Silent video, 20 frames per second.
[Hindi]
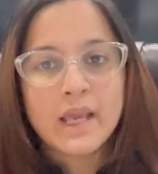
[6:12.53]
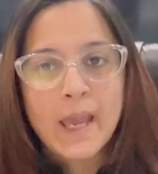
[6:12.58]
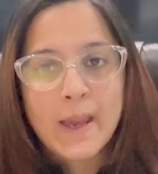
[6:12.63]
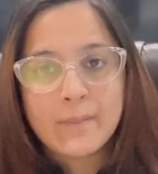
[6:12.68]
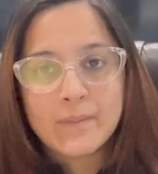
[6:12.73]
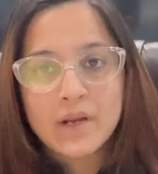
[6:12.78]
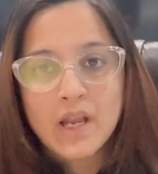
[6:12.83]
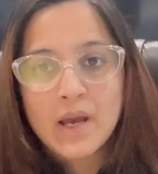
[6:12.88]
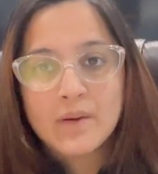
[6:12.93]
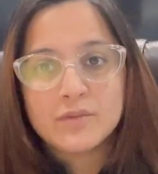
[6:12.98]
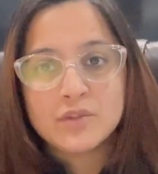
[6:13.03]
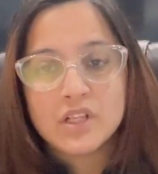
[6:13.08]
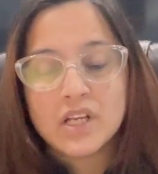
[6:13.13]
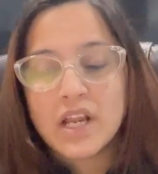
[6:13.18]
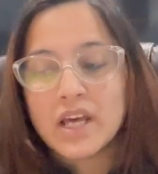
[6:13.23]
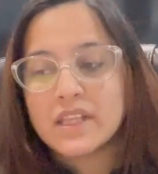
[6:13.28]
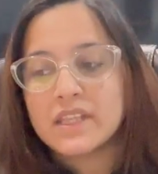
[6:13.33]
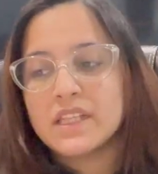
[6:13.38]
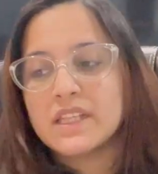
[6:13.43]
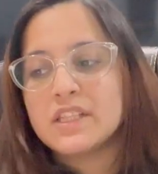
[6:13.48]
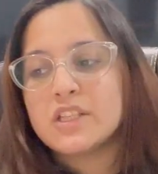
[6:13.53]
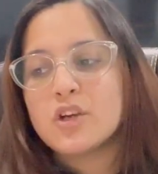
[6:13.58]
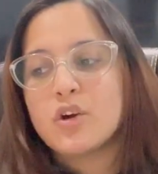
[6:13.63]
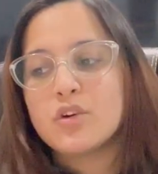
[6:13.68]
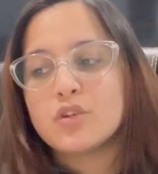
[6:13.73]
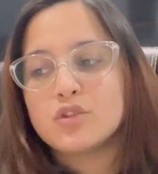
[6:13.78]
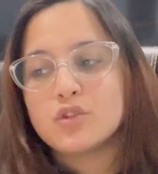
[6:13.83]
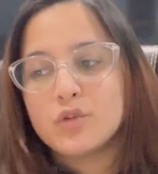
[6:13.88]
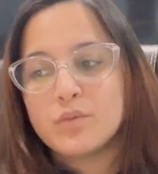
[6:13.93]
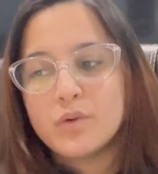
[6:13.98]
कैमरा आप चला दीजिए
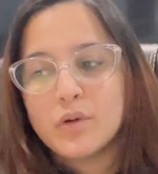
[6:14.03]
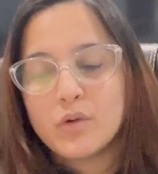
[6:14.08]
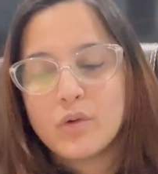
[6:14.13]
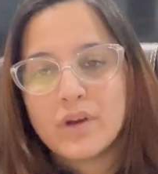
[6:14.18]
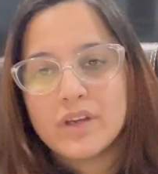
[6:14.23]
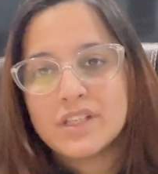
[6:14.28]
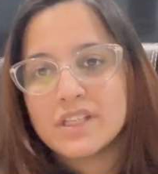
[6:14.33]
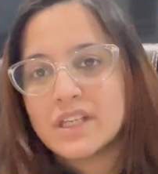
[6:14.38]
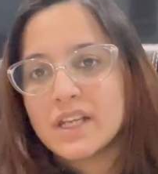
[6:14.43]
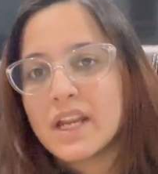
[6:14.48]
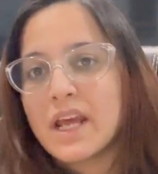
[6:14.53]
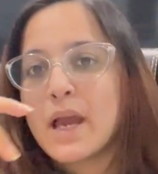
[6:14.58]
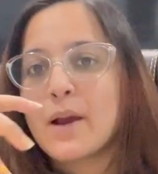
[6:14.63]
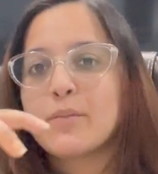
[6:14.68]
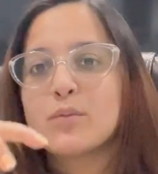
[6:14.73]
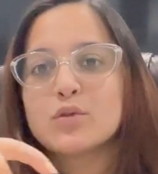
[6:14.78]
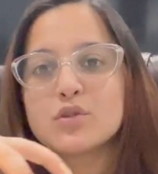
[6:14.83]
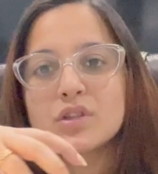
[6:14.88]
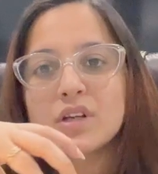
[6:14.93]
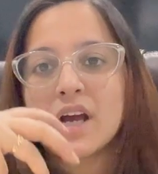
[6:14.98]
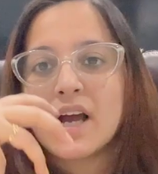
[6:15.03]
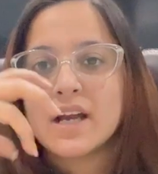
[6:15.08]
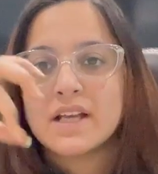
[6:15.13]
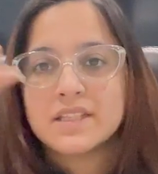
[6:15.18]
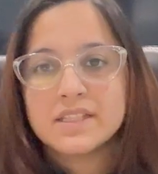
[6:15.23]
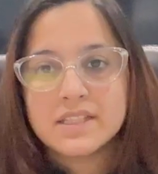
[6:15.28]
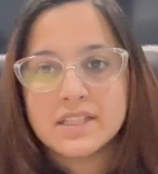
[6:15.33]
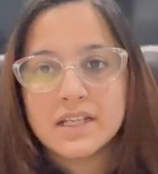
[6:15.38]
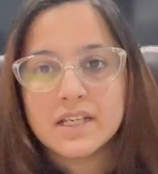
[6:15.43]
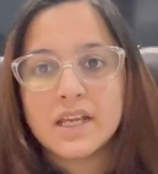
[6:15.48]
और जो भी क्वेश्चन है आप उसका
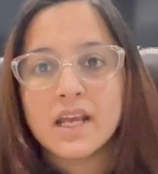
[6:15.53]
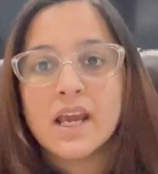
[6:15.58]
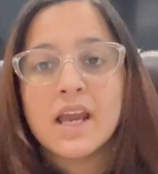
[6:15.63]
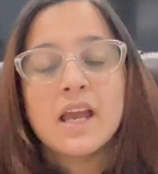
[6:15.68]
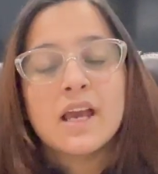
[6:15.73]
आंसर